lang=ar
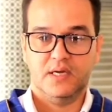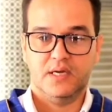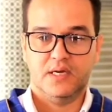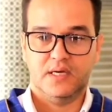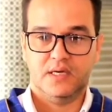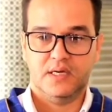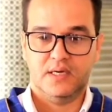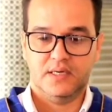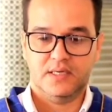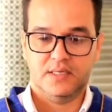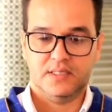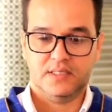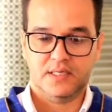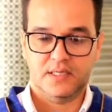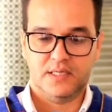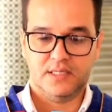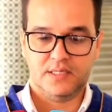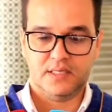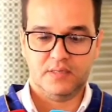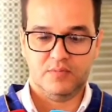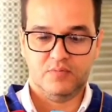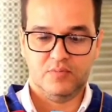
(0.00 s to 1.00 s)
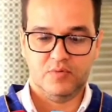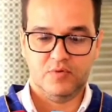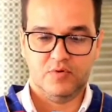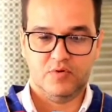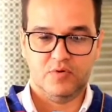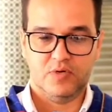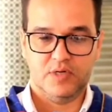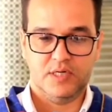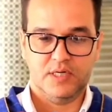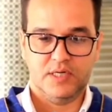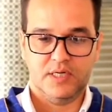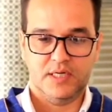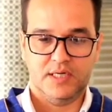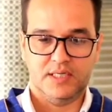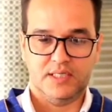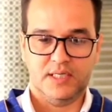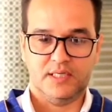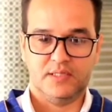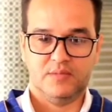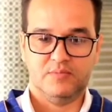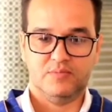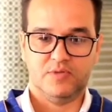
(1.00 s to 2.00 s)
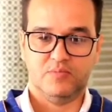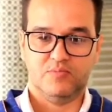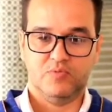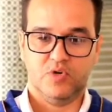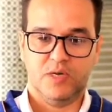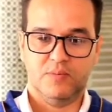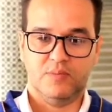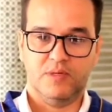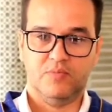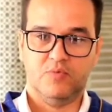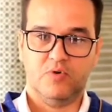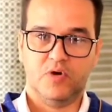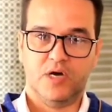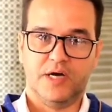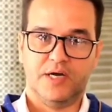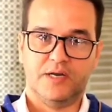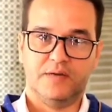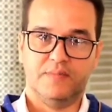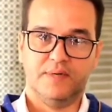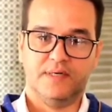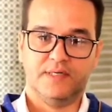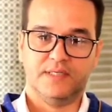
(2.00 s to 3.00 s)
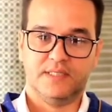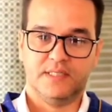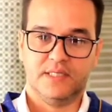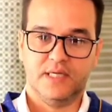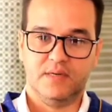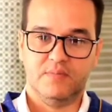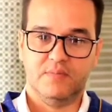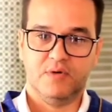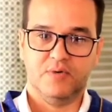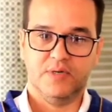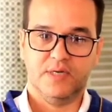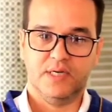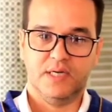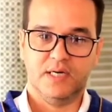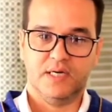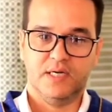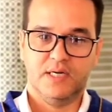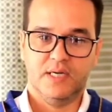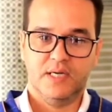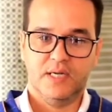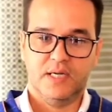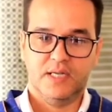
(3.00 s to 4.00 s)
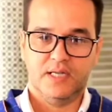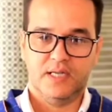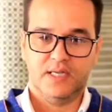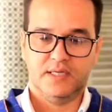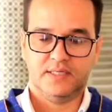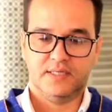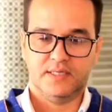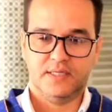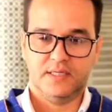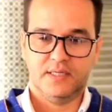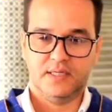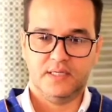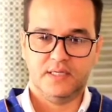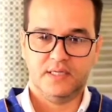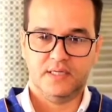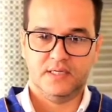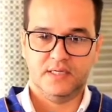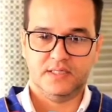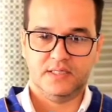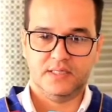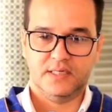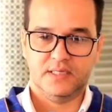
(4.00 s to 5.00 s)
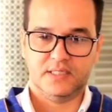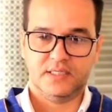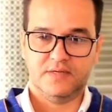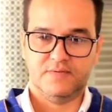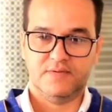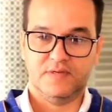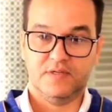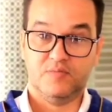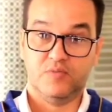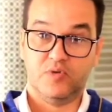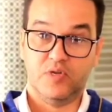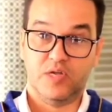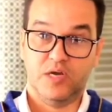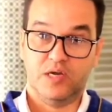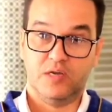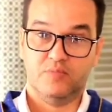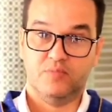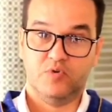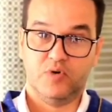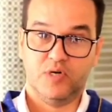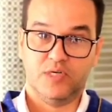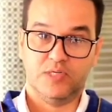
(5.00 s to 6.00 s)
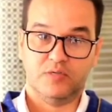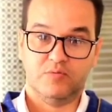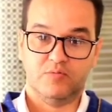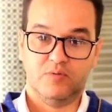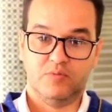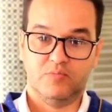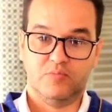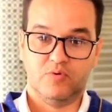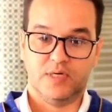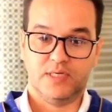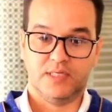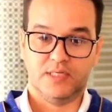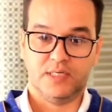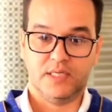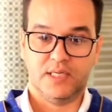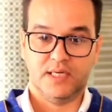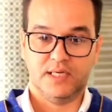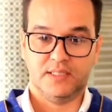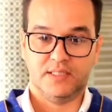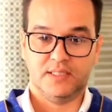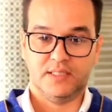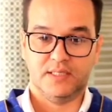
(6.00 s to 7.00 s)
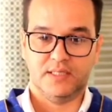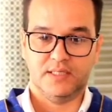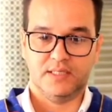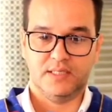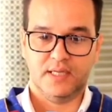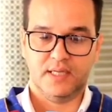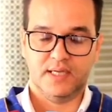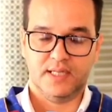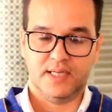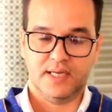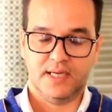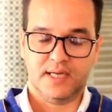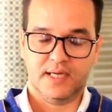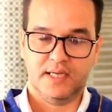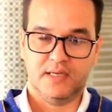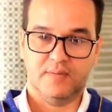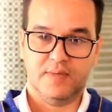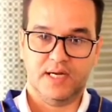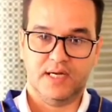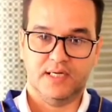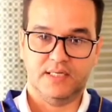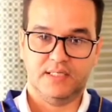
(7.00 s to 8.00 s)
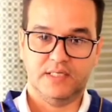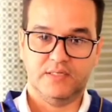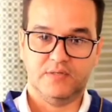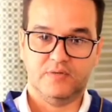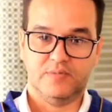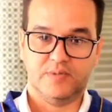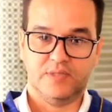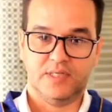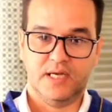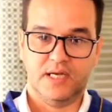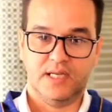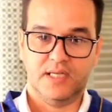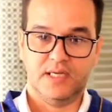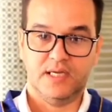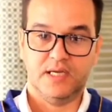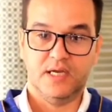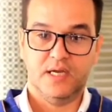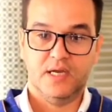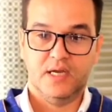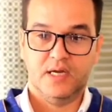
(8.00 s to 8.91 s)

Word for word: آه، سيتم اعداد مجموعه من المقاربات التنمويه التي سيستفيد منها المواطن والمواطنات ديال الاقليم العزيز وبالتالي